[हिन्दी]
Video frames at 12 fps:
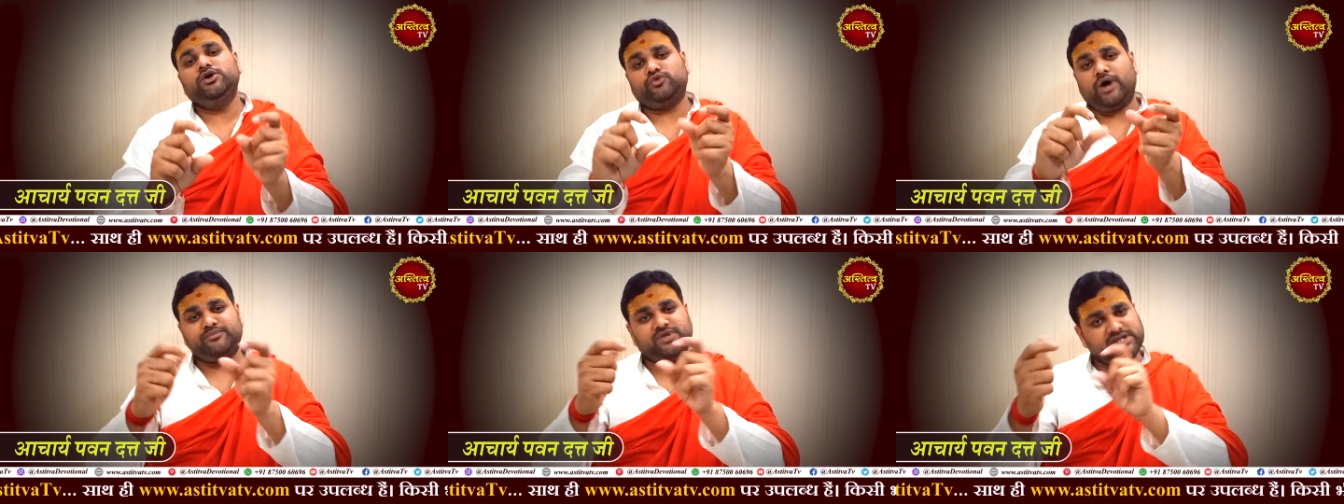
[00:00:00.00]
तो
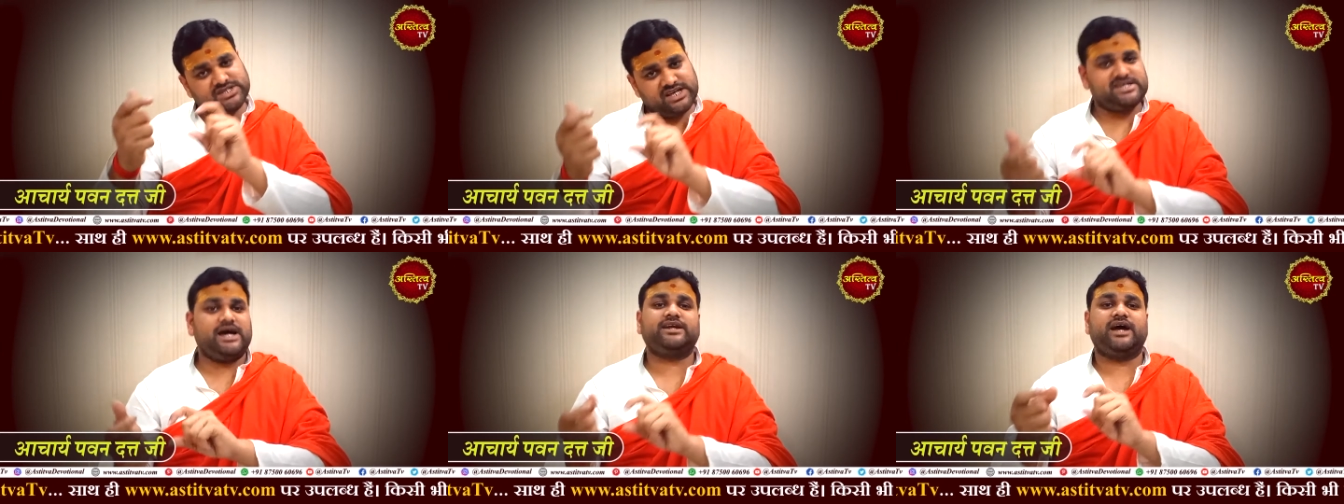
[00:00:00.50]
आप
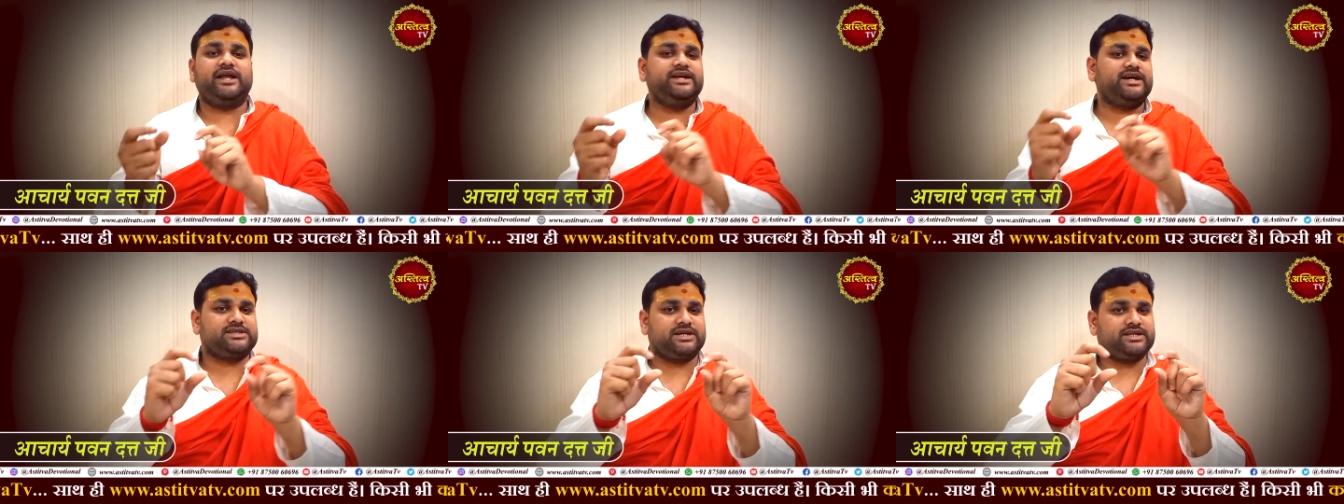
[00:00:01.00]
इसकी जानकारी
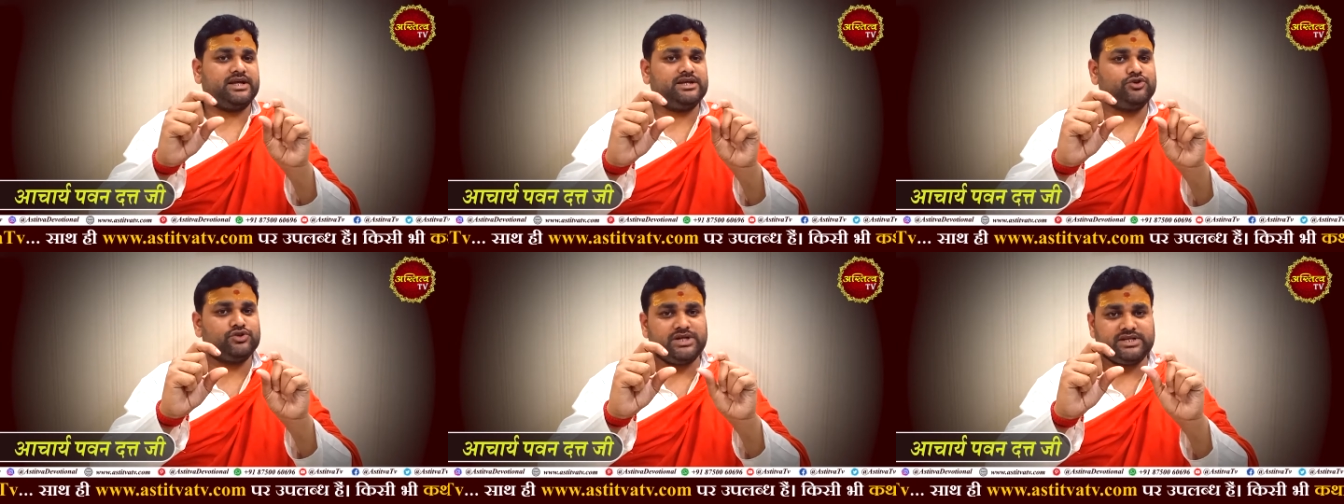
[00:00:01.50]
कर सकते हैं
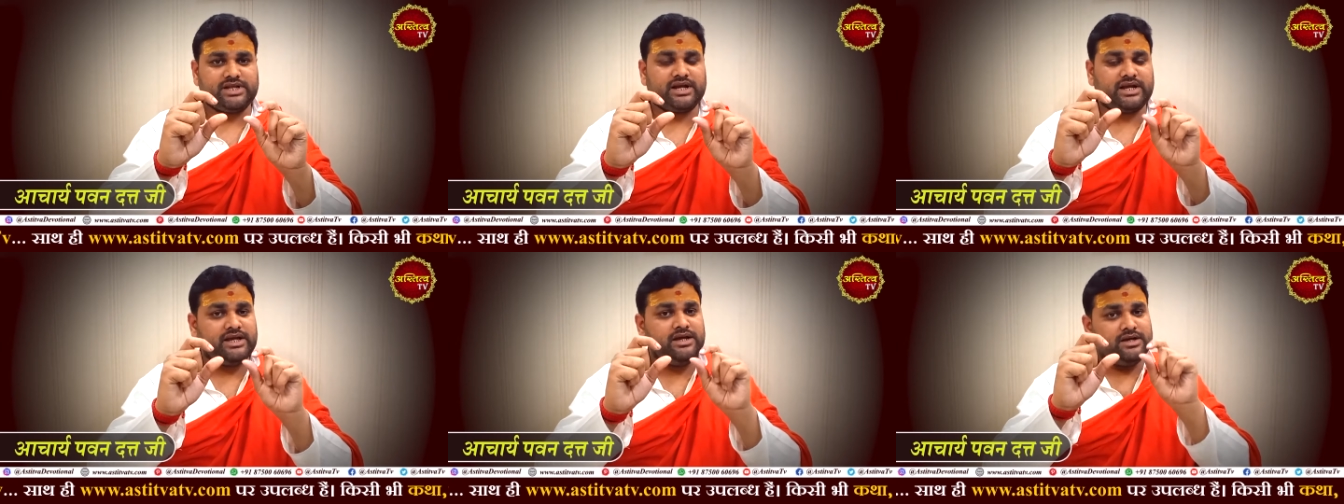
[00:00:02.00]
जो तीतर
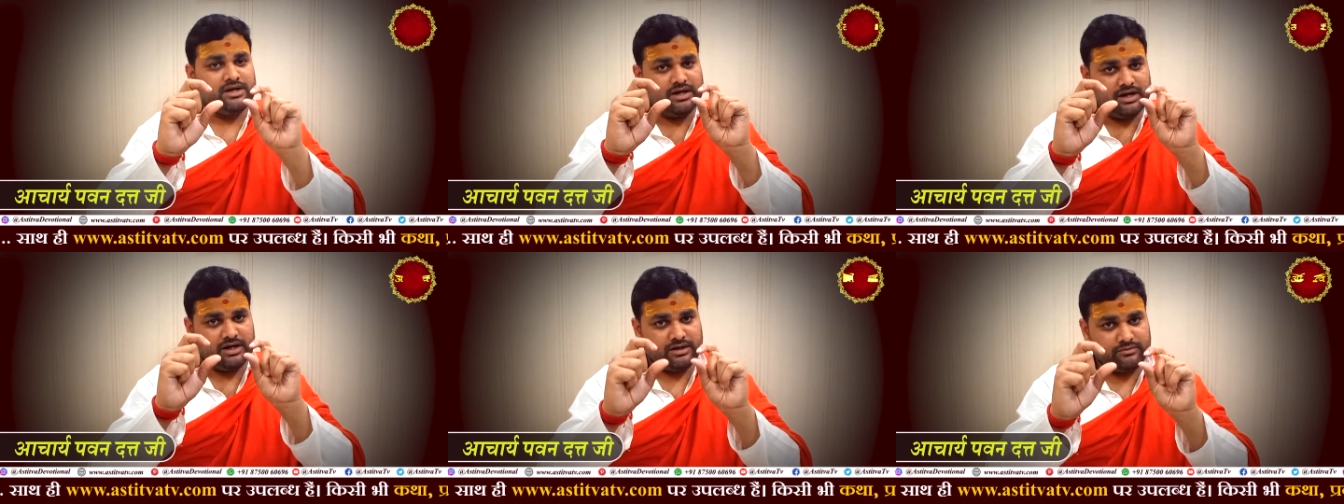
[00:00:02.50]
की
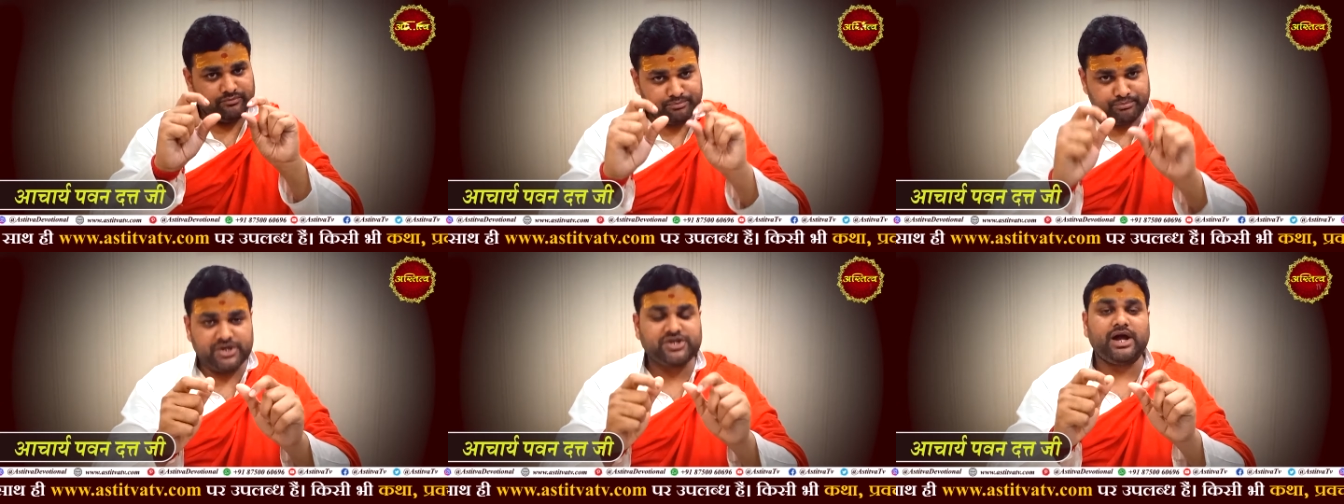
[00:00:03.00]

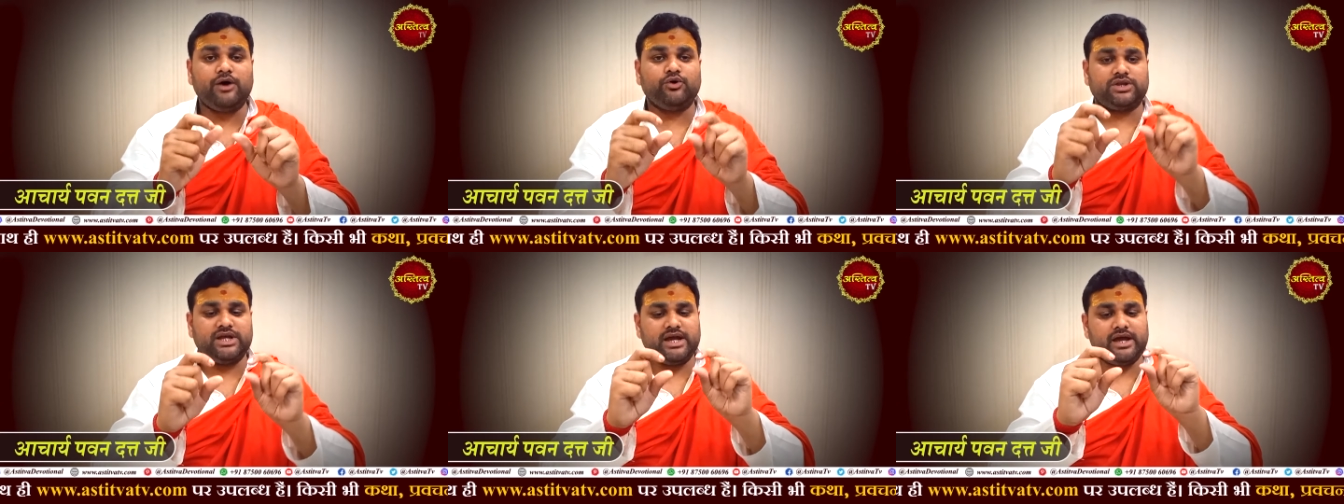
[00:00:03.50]
बिष्टा
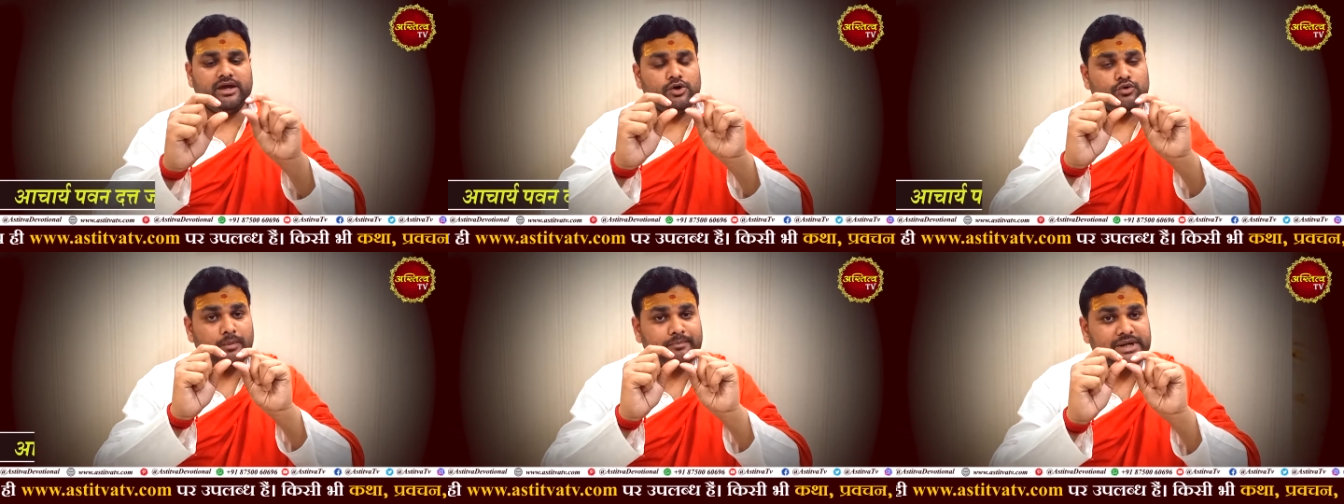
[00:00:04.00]
होती है
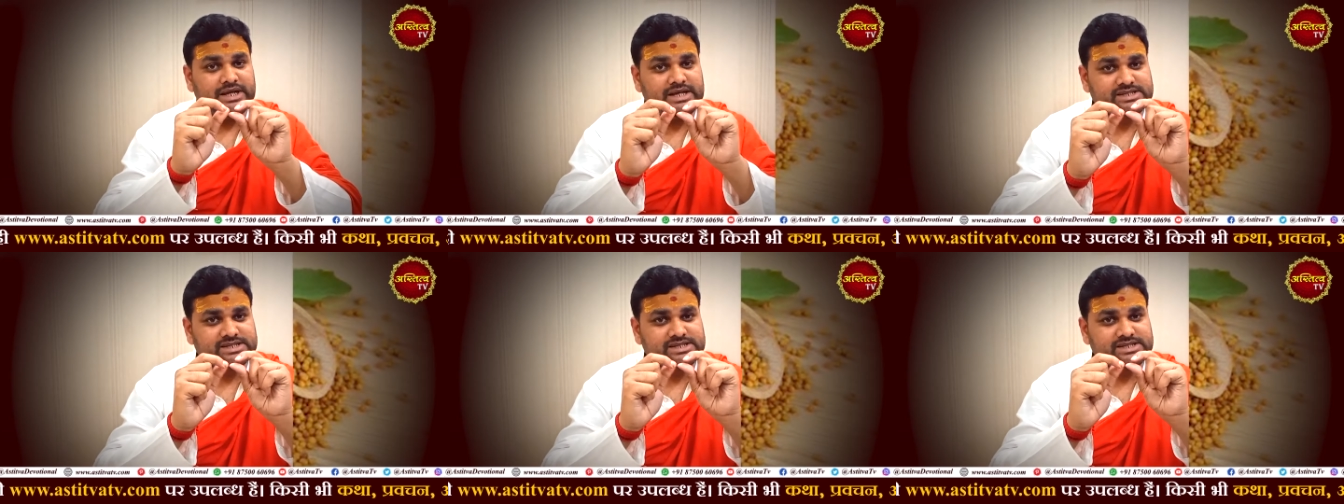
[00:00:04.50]
वो पीली